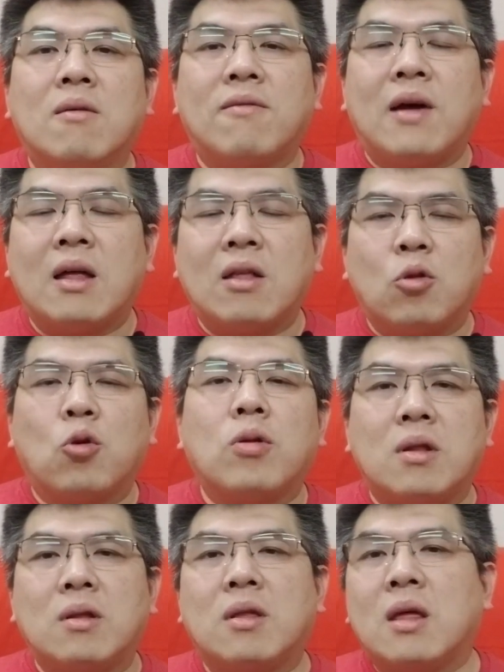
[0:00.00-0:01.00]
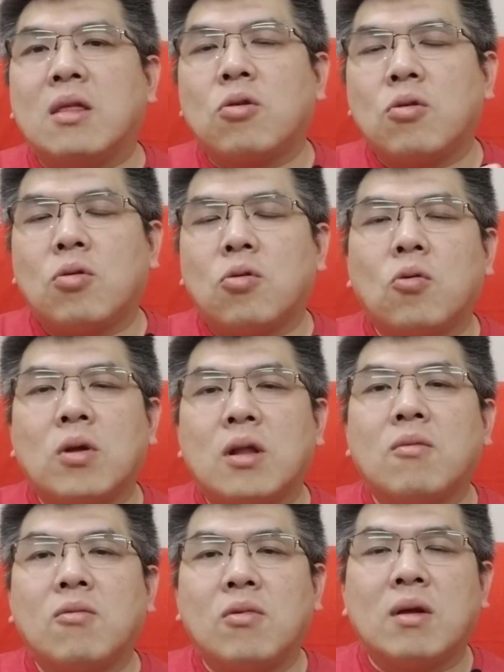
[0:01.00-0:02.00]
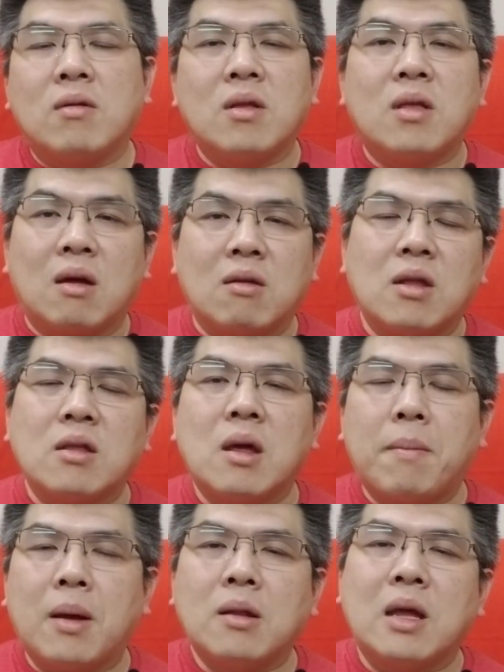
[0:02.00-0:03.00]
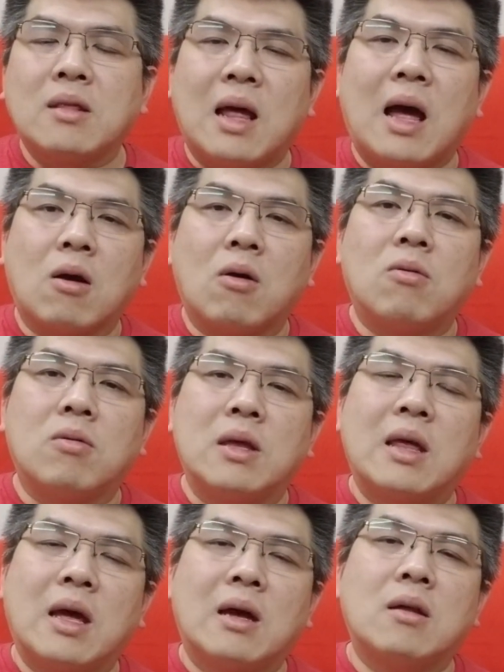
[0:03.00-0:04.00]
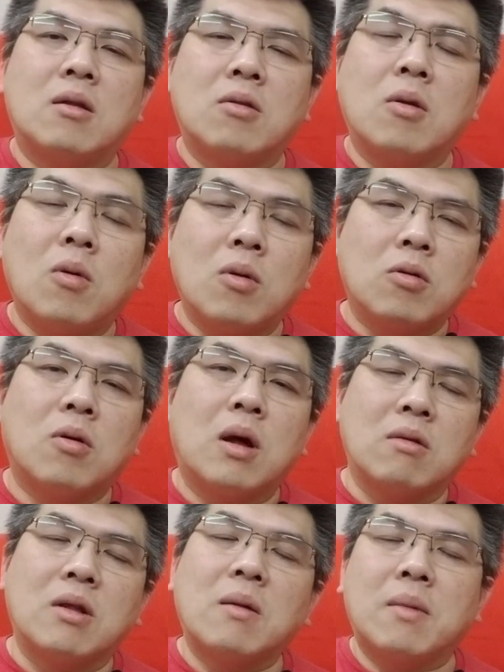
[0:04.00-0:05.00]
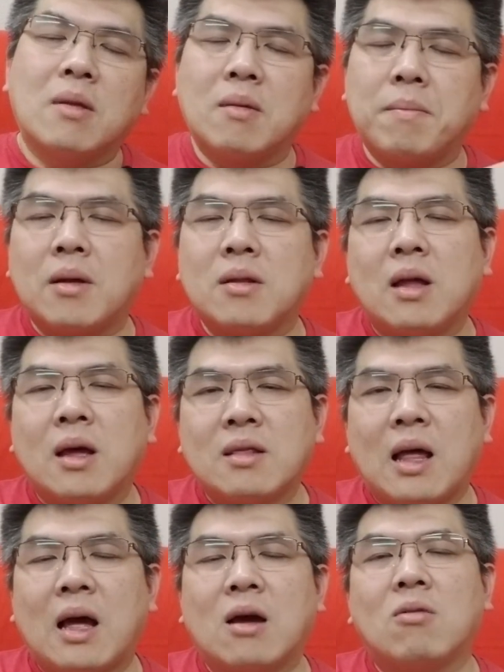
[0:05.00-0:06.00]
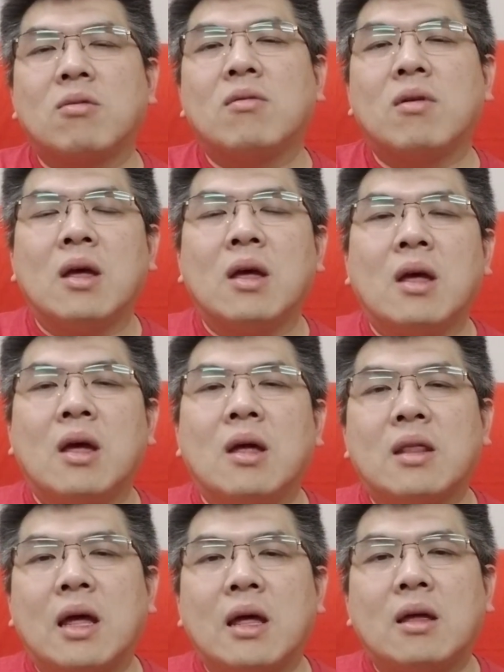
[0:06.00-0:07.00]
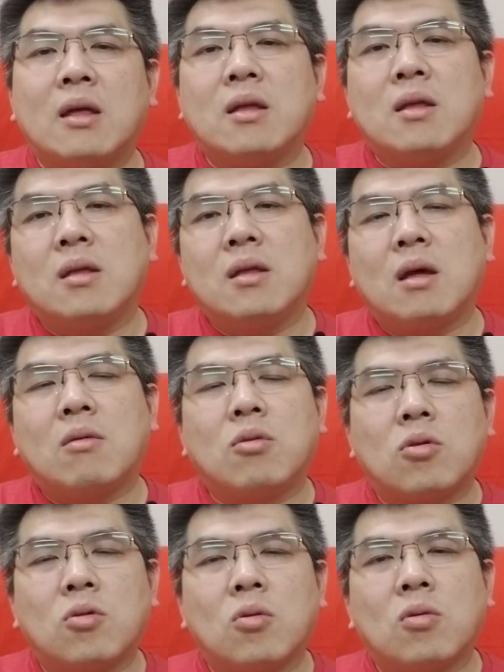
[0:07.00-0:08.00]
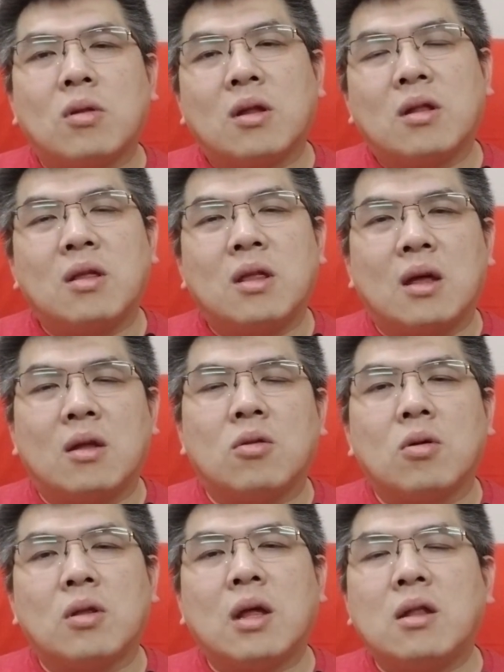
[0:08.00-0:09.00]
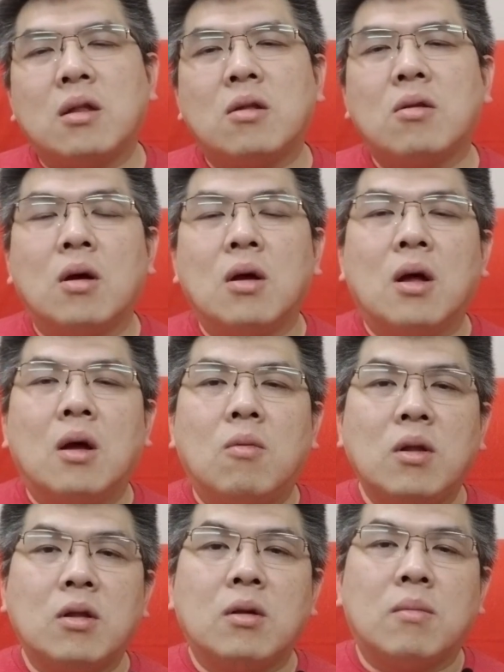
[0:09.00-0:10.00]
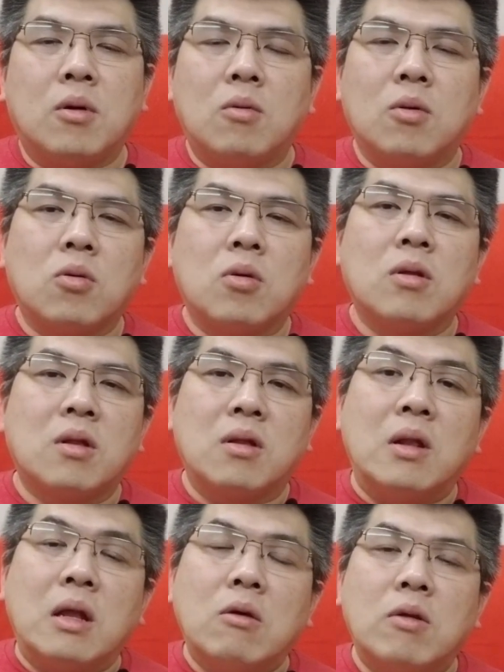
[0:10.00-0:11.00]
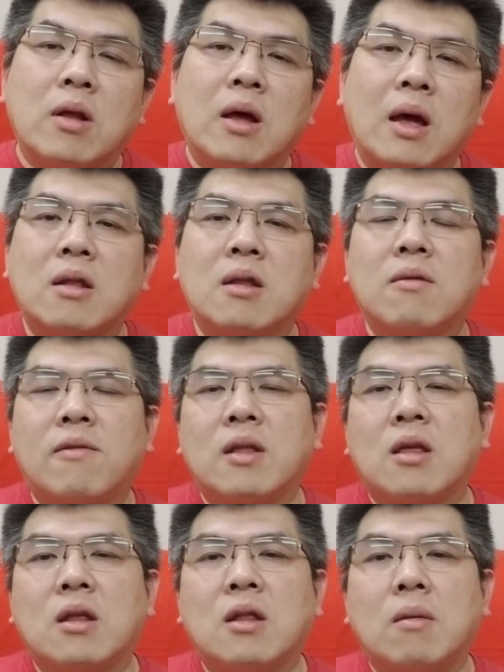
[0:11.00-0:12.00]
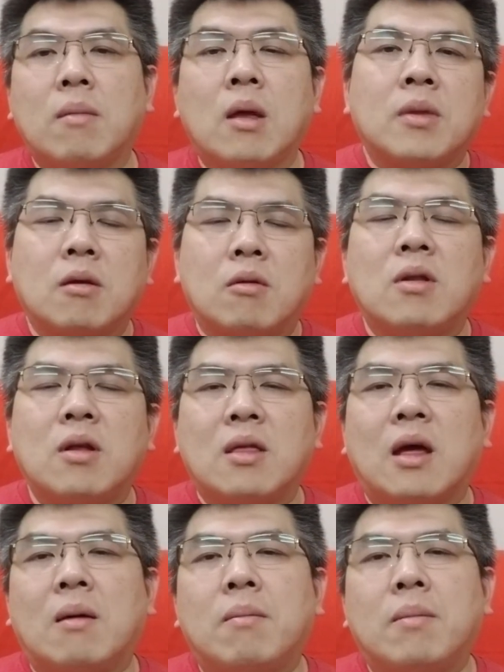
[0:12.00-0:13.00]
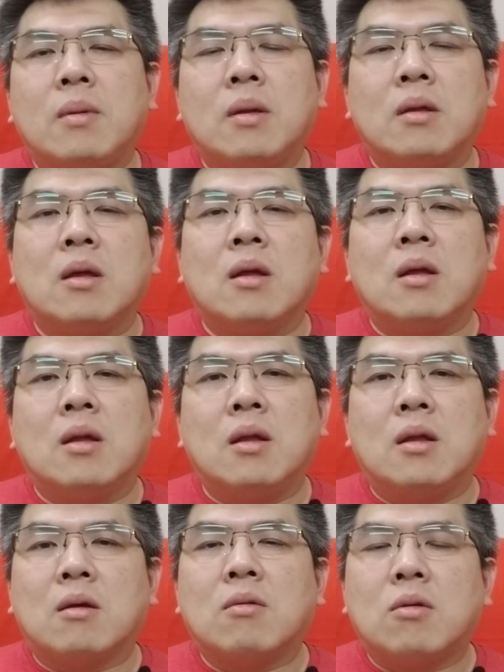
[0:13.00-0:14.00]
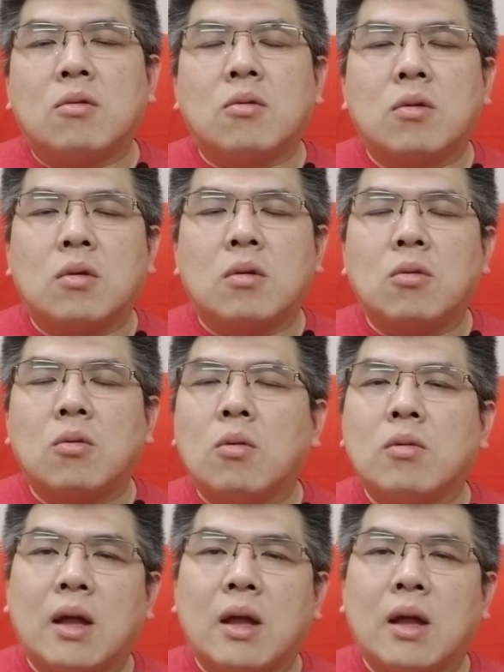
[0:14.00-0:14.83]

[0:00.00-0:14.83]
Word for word: 花很多时间去做一些无聊事情，好像在帮他打工一样。所以我说好像帮他打工，因为他要做的事情很多。但是说为什么我做十六年还是放在上面？有一些产品，你就用